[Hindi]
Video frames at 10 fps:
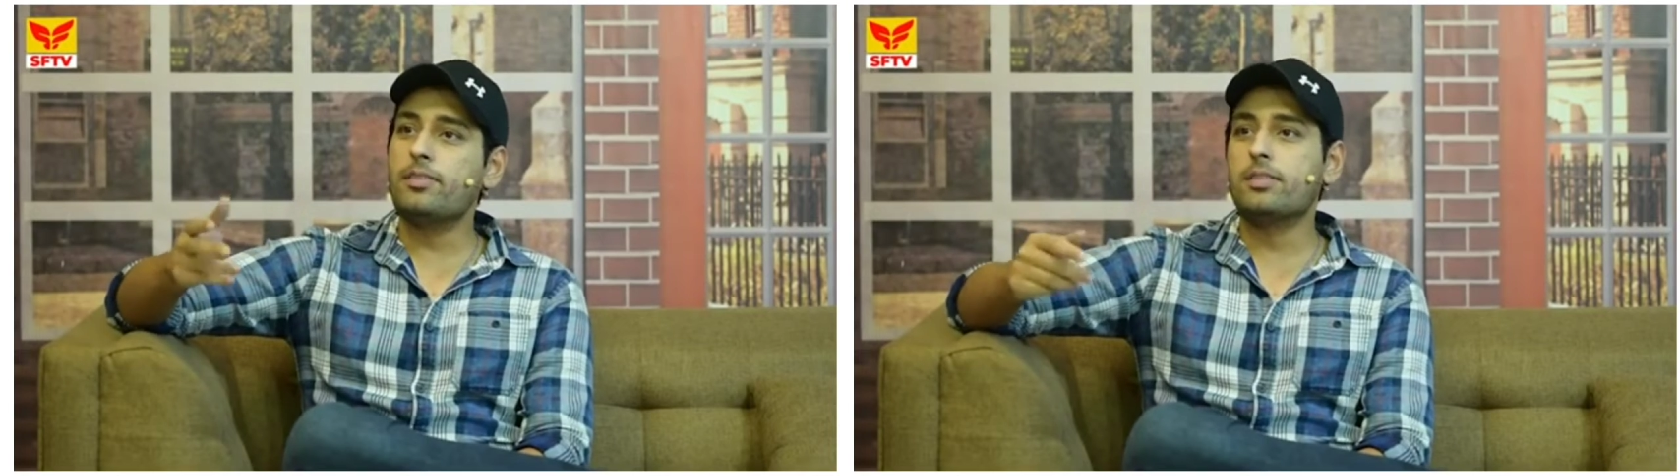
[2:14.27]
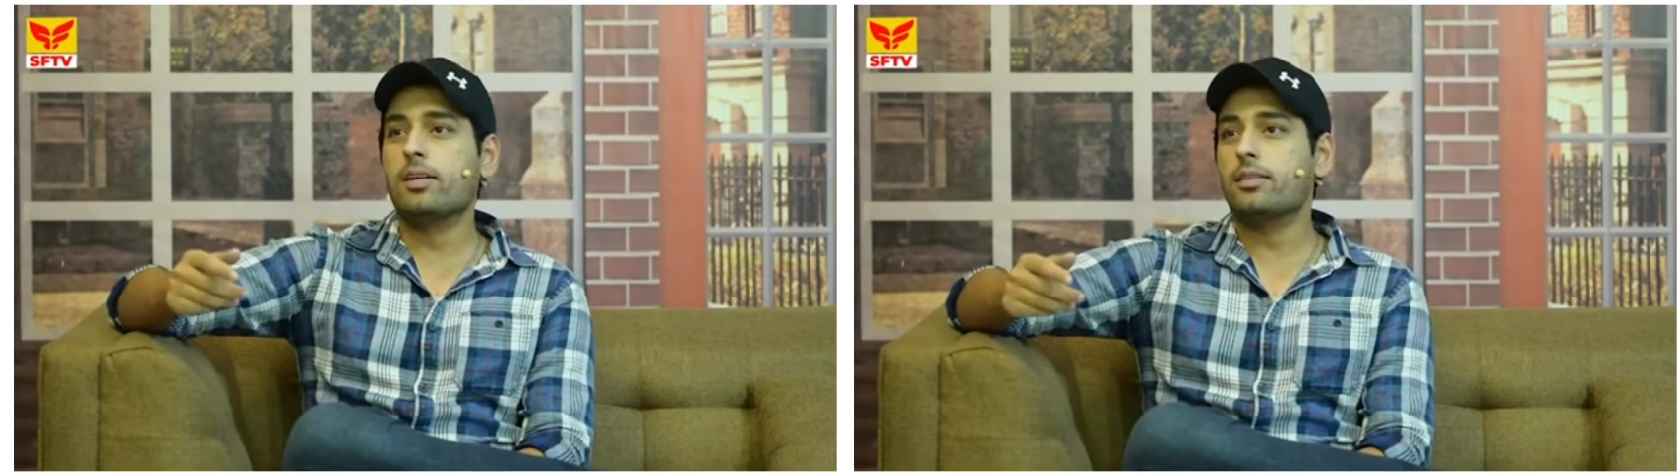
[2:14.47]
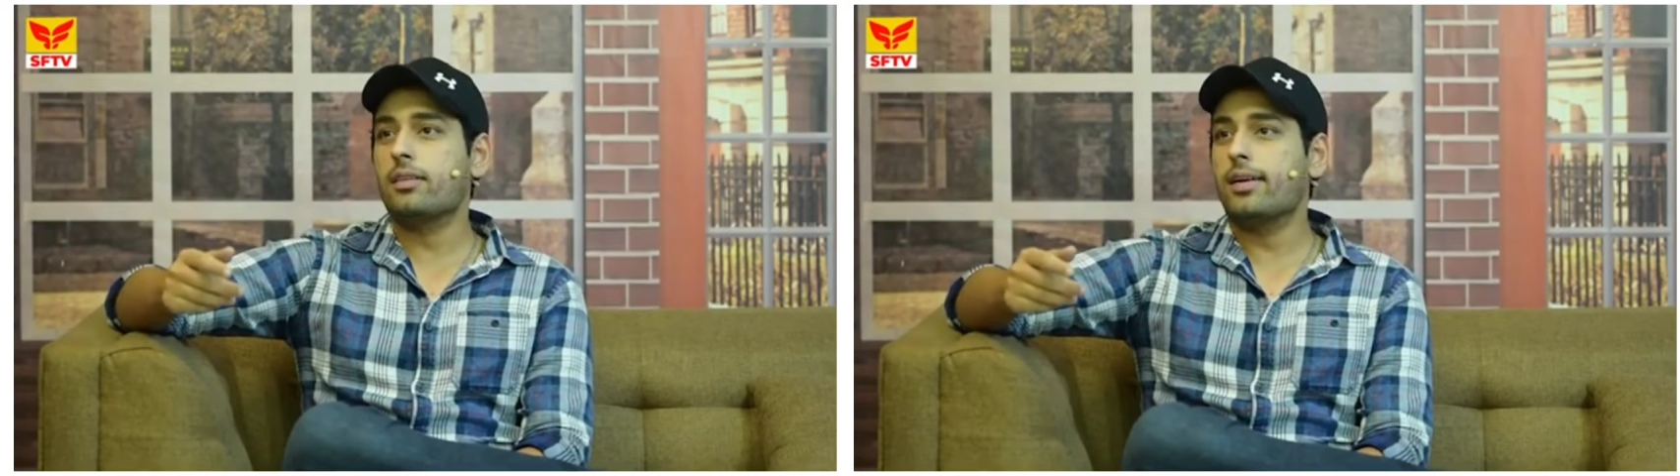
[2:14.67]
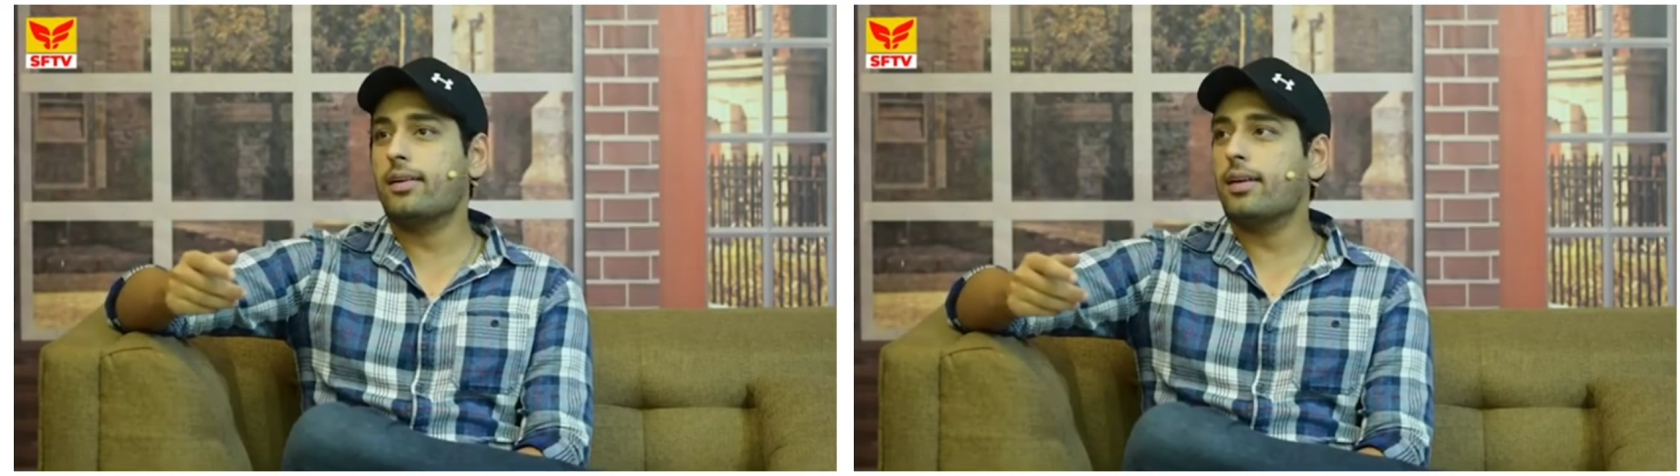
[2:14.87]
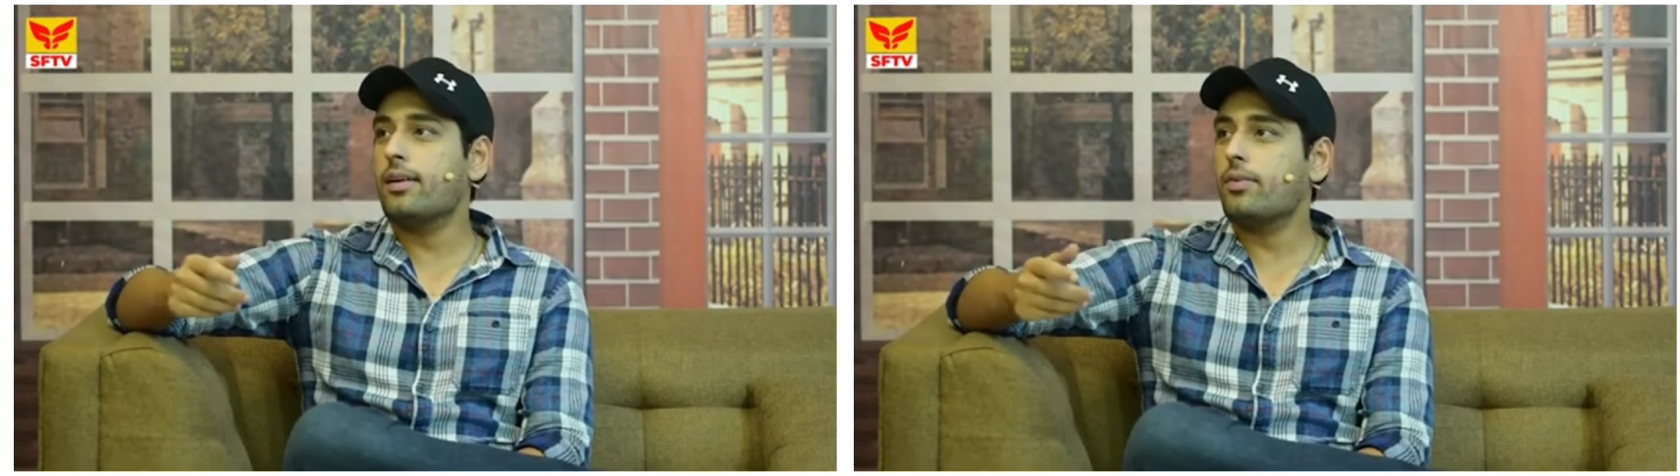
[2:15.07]
मैसेज करते हैं
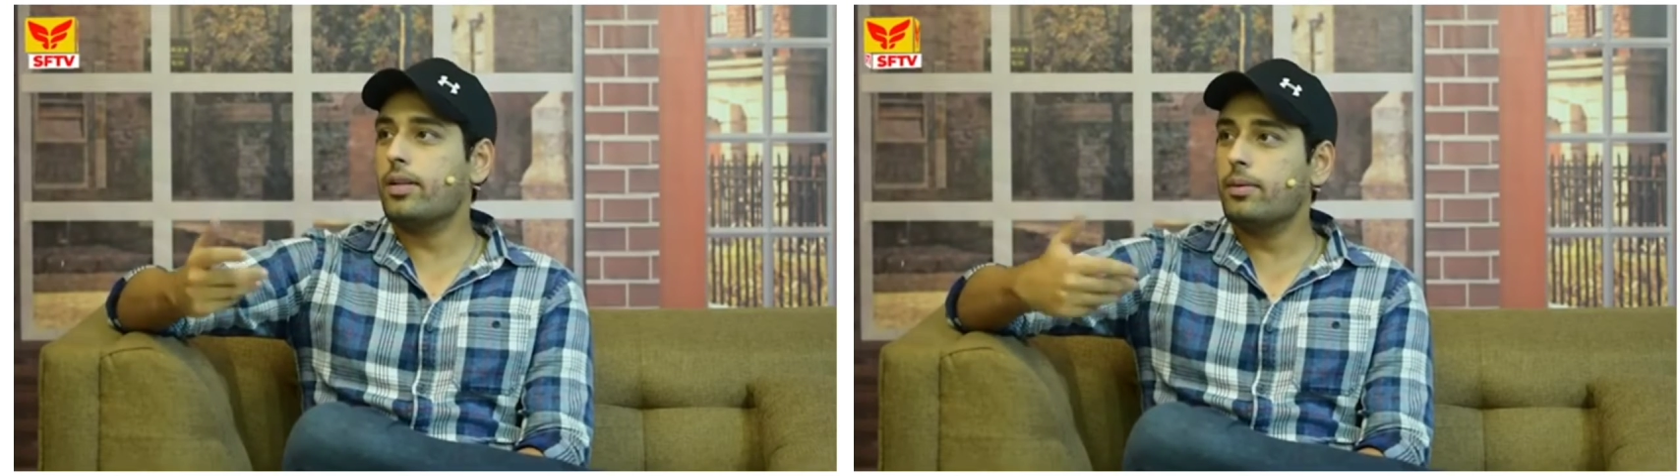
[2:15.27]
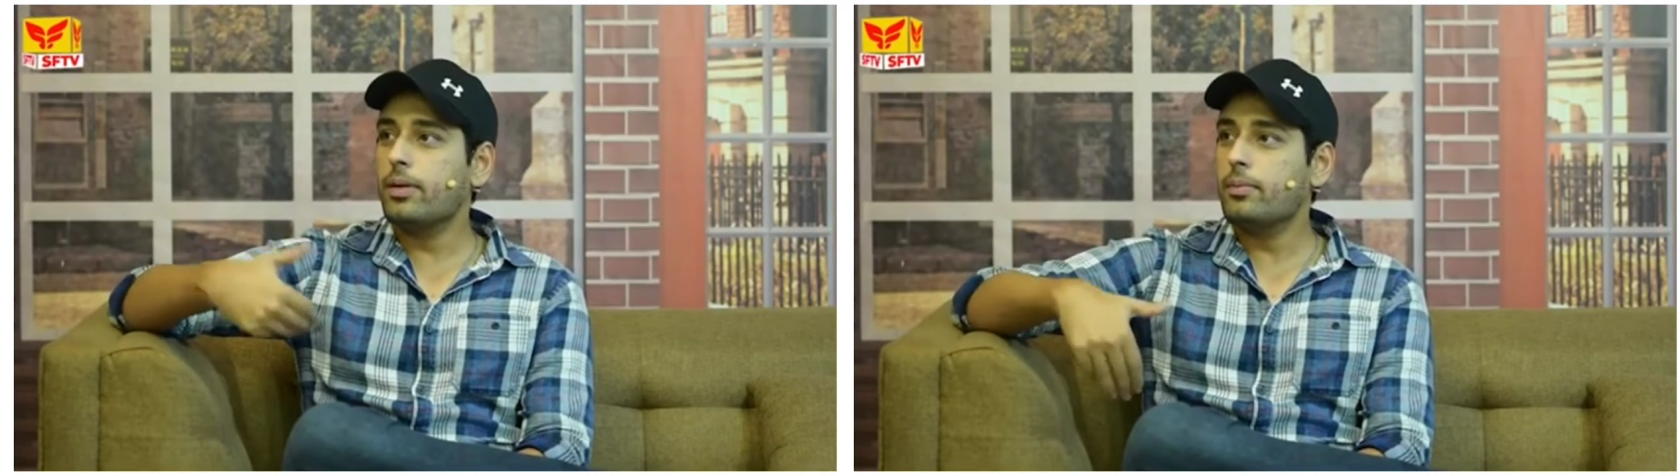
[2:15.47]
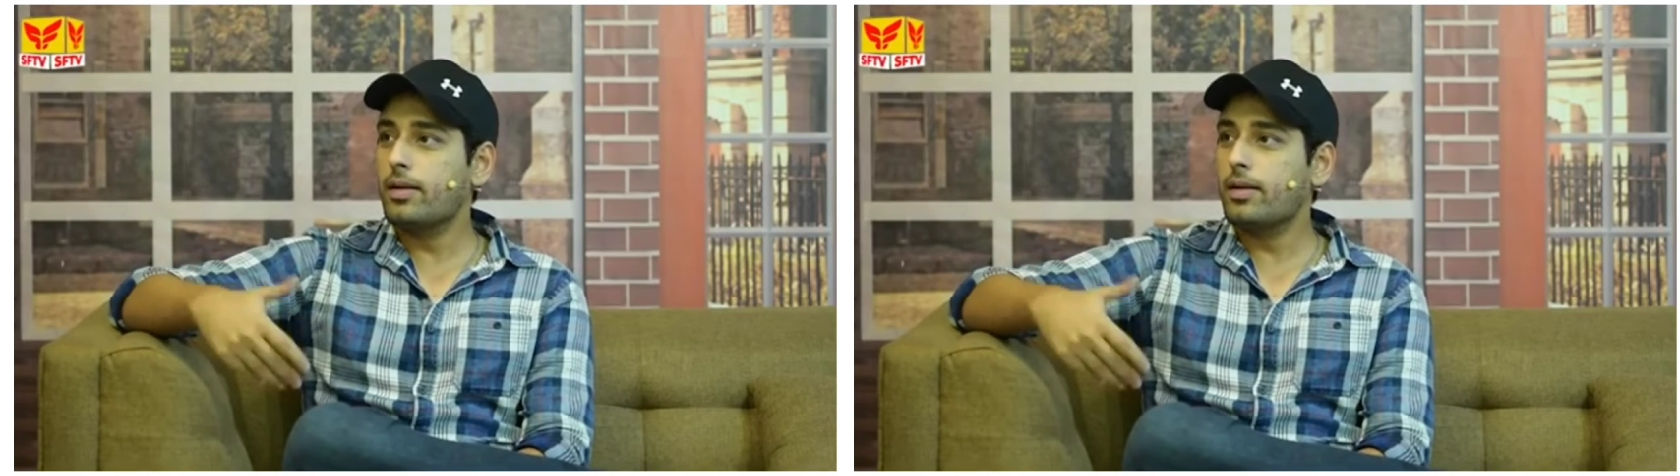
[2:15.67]
एक्टिंग करवा दें भाई